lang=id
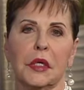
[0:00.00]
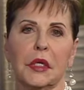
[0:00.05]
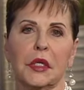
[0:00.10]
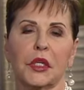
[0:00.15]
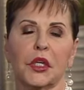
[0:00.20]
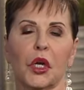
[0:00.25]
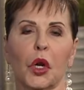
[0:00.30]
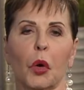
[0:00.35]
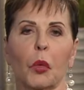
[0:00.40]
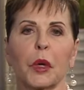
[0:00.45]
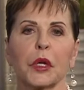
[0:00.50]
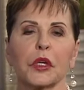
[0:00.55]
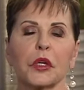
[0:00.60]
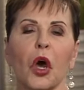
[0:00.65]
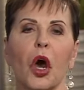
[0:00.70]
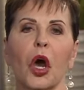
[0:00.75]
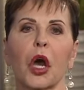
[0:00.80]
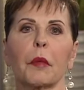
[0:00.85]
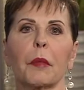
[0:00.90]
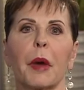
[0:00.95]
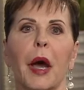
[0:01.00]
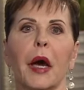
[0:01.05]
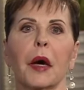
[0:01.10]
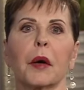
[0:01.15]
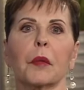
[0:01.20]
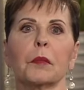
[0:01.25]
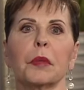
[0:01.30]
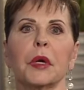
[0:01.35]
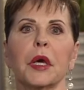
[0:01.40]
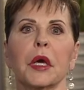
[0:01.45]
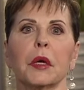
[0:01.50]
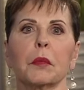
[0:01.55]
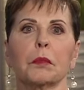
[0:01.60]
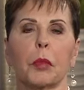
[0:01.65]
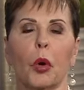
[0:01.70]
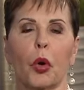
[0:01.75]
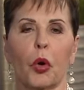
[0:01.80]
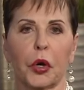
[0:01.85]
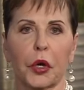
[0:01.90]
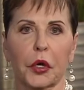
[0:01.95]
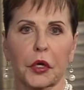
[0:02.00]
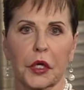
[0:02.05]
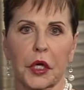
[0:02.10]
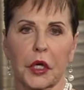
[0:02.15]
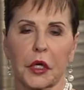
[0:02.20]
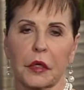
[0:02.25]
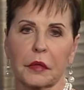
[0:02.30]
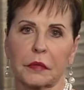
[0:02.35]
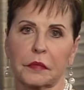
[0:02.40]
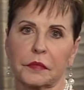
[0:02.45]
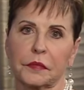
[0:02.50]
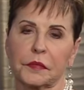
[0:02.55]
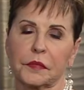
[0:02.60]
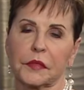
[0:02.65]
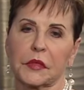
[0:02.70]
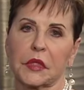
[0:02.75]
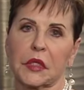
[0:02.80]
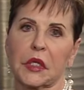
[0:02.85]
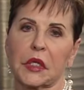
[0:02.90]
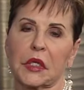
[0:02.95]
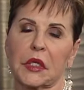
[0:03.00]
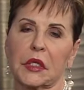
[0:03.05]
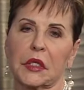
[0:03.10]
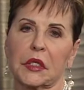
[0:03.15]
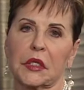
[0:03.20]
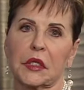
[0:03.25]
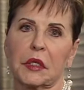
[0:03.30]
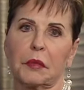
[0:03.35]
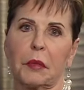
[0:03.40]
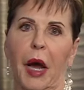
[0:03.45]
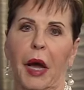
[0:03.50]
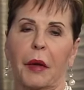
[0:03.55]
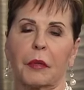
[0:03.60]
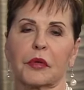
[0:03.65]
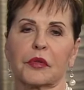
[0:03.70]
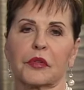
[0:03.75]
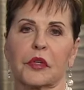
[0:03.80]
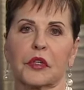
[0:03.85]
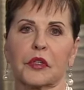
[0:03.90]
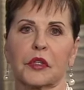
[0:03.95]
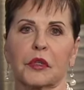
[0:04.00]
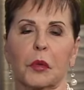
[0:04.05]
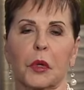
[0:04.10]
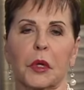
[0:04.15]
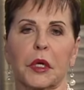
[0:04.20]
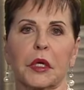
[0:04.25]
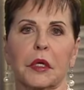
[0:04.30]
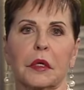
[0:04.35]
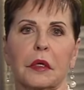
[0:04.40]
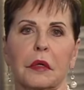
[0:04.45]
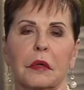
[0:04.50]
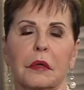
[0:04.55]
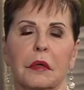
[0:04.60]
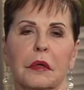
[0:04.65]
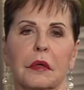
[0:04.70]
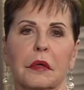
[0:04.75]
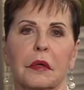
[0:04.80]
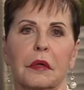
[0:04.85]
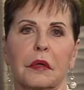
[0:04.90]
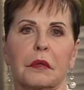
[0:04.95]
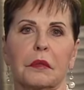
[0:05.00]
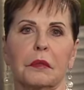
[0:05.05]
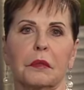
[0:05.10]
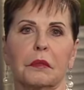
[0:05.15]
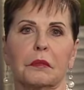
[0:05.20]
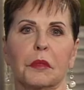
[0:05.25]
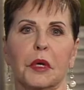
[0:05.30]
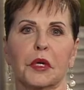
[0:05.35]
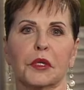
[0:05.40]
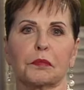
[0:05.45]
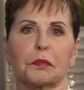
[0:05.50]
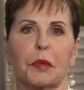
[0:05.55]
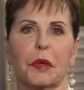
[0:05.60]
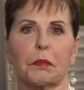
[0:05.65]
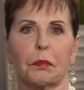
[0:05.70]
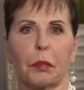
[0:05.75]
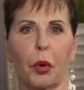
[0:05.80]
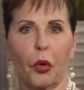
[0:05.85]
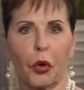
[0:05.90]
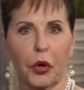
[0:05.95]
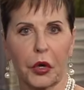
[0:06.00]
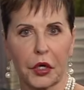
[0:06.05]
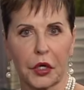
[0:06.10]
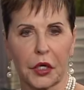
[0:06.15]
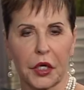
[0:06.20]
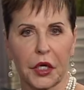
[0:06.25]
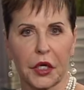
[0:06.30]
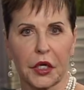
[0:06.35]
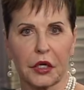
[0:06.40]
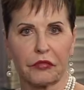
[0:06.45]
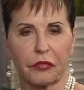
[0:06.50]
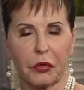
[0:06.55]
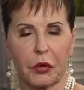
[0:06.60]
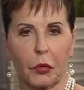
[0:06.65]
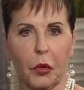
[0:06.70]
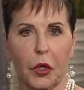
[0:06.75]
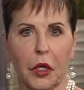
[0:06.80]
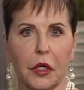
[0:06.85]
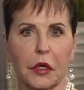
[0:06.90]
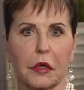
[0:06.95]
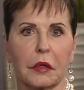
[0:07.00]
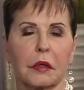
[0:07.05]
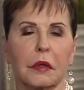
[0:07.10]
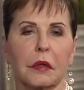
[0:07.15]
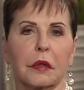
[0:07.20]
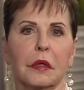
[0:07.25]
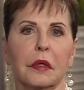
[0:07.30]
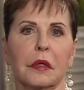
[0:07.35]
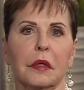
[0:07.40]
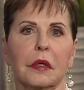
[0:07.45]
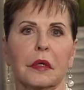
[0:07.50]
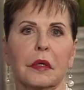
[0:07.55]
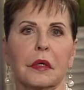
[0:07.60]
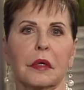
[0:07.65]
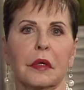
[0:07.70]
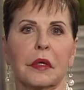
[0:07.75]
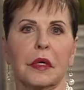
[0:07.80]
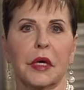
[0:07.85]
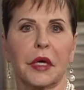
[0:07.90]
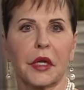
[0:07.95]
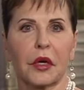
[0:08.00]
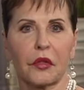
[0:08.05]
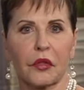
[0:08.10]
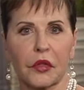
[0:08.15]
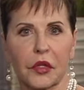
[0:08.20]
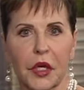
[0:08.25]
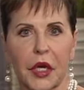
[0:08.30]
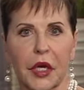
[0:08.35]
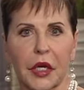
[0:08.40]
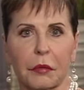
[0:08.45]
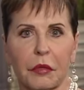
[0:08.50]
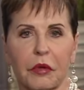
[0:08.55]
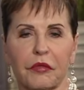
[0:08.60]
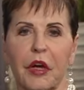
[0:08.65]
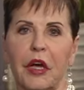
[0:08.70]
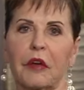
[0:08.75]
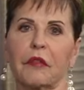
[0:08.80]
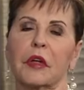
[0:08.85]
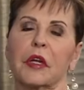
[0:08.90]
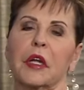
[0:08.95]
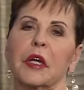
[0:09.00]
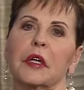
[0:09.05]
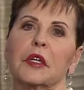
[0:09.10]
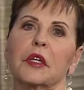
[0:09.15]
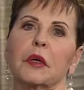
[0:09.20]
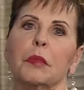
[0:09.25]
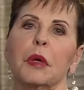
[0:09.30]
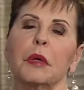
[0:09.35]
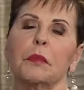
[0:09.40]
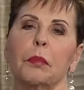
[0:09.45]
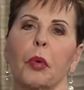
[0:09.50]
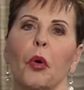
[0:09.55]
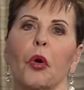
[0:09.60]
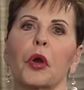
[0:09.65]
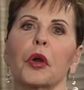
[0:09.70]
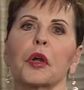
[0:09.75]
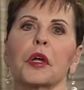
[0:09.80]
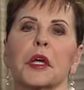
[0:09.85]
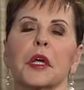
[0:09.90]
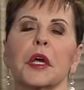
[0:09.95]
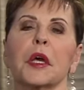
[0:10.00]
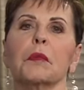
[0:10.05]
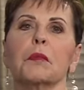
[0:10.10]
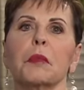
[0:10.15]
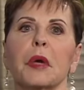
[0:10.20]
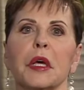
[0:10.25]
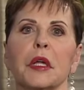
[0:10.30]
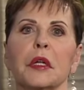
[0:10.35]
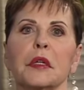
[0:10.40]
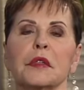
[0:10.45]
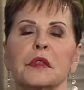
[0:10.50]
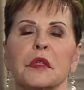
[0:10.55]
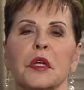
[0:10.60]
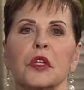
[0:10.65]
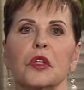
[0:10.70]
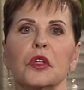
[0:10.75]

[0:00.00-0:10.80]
Saudara tahu kita membahas kelahiran baru. Alkitab berkata kita harus lahir baru jika ingin masuk ke kerajaan Allah dan lahir baru artinya